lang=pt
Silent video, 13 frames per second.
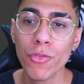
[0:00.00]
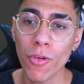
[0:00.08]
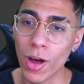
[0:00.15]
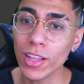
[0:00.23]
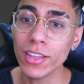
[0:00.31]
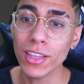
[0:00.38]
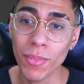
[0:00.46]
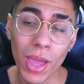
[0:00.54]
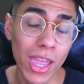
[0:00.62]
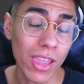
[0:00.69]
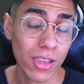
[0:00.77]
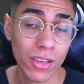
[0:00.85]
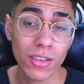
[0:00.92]
foda
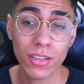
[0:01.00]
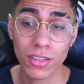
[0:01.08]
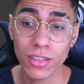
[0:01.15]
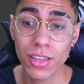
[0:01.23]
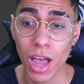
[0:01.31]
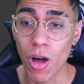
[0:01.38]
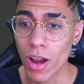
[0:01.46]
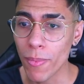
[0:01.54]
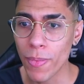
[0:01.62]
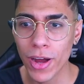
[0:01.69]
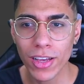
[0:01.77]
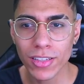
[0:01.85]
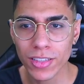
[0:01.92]
também. Da hora
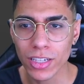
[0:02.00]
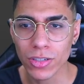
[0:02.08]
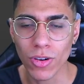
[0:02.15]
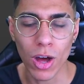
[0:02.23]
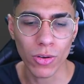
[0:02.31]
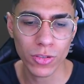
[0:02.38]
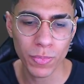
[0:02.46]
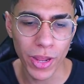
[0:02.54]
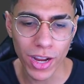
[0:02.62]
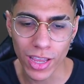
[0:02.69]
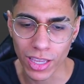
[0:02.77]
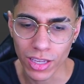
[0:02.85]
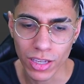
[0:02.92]
pra cacete o Hawks,
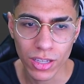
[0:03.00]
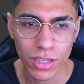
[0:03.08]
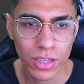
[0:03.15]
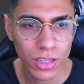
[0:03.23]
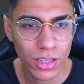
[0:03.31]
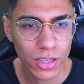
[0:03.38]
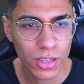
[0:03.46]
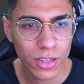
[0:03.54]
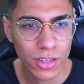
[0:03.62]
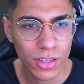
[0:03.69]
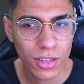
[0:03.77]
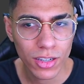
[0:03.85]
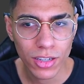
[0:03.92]
peraí.
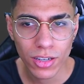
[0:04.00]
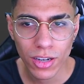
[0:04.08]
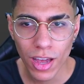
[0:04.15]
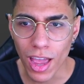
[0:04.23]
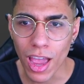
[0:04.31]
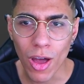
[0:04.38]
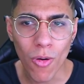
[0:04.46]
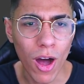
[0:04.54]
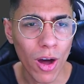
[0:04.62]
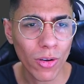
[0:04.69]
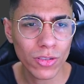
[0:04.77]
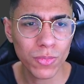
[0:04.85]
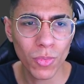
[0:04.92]
É, o
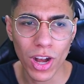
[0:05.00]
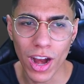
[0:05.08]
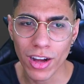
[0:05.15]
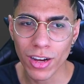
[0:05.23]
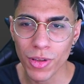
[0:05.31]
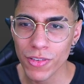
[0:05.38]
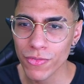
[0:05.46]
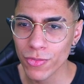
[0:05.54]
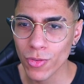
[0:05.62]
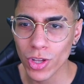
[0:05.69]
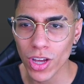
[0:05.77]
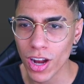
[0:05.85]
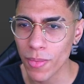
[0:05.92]
Hawks mulher também
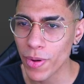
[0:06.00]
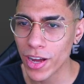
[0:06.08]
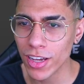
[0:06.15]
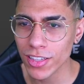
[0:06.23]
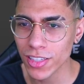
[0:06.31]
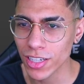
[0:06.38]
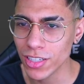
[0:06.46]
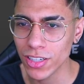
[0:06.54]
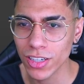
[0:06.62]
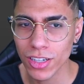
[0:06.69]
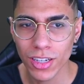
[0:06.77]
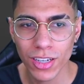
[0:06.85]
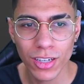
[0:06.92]
ficou da hora pra
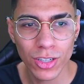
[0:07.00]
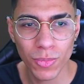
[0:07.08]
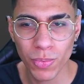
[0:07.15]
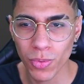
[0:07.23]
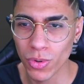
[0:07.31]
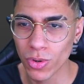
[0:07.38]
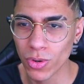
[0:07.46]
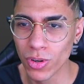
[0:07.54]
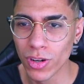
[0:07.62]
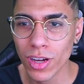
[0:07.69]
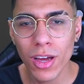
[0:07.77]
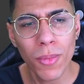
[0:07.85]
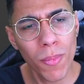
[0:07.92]
cacete.
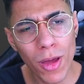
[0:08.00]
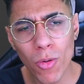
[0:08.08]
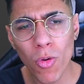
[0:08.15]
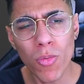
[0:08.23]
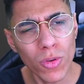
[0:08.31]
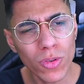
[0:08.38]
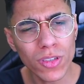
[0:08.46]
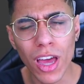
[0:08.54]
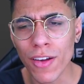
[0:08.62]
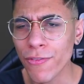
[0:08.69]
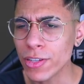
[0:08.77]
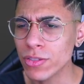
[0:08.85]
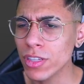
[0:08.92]
Tipo, mano, como que os
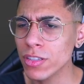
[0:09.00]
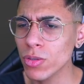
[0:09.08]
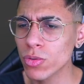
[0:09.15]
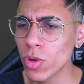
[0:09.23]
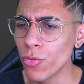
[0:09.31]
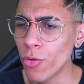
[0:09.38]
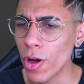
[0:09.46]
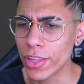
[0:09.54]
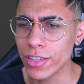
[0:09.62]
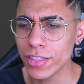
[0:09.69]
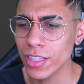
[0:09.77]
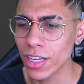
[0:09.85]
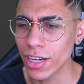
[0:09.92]
caras fazem desenho tão foda
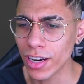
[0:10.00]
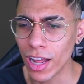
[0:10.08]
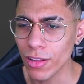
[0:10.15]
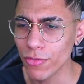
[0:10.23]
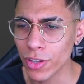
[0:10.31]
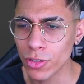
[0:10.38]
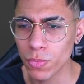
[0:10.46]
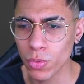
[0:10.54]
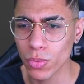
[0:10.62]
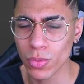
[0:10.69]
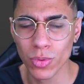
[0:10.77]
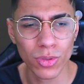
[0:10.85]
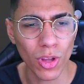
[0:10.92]
assim, tá ligado? Fica,
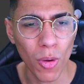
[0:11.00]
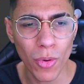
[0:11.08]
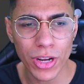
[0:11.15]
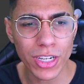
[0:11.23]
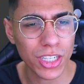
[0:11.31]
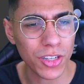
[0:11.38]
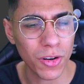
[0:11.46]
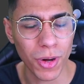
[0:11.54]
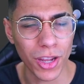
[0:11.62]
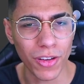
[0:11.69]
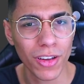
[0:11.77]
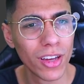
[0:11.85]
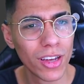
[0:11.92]
tipo, tão bonitinho,
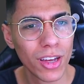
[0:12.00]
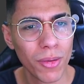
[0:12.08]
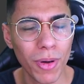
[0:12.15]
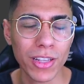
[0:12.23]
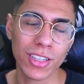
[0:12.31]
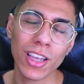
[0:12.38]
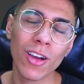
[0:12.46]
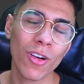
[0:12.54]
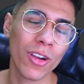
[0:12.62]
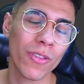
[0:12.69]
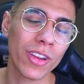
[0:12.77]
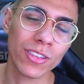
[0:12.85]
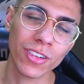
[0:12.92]
mano. Mas até
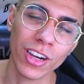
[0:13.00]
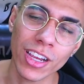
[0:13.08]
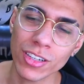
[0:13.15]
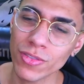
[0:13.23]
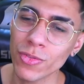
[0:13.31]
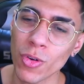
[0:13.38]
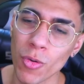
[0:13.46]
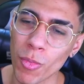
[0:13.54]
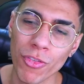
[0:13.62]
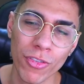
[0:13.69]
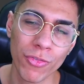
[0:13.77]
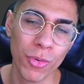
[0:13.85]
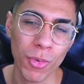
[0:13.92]
agora o Razorhead ficou
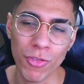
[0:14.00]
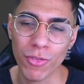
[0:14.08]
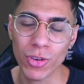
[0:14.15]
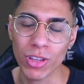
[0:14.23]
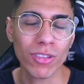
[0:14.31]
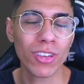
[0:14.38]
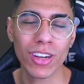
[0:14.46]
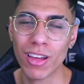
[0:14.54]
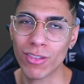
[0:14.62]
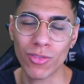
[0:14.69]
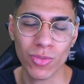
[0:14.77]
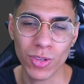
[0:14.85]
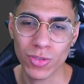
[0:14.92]
foi meu favorito na
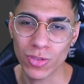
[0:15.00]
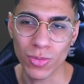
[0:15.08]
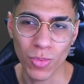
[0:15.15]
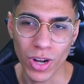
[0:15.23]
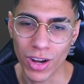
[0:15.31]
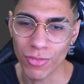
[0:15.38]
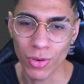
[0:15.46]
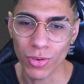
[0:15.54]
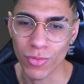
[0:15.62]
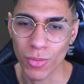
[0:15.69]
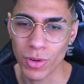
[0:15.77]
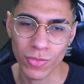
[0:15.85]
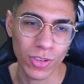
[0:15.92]
transformação de mulher.
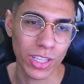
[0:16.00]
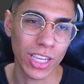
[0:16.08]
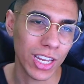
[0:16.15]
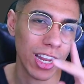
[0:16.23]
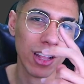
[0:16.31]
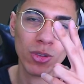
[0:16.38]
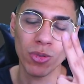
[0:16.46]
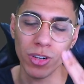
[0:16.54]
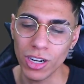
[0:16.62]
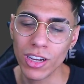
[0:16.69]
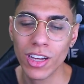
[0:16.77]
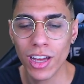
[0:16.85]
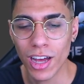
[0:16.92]
ficou mais foda. Ele e a
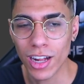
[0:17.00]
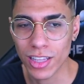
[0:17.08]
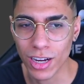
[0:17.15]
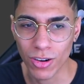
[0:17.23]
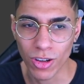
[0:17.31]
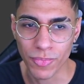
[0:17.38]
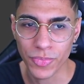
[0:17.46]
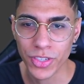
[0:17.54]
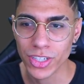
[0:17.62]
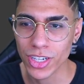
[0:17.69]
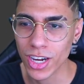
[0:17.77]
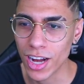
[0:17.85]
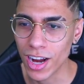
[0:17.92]
Toga, até agora.
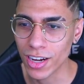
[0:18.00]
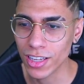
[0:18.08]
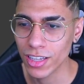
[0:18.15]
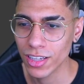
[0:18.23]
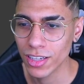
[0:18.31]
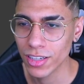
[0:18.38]
Shigaraki.